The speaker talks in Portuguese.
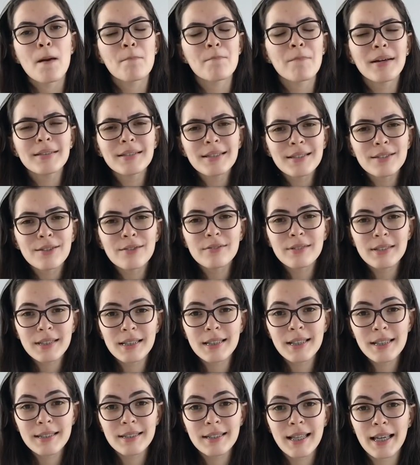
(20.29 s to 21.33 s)
mas e se eu
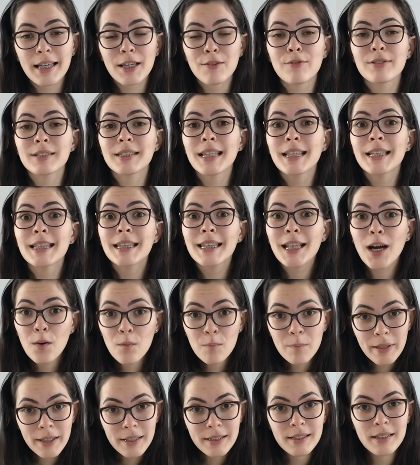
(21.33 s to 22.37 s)
te disser que você
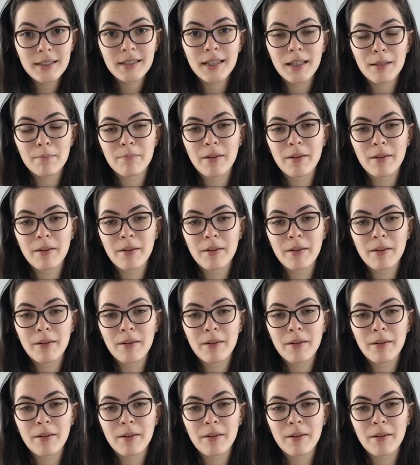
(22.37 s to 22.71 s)
não precisa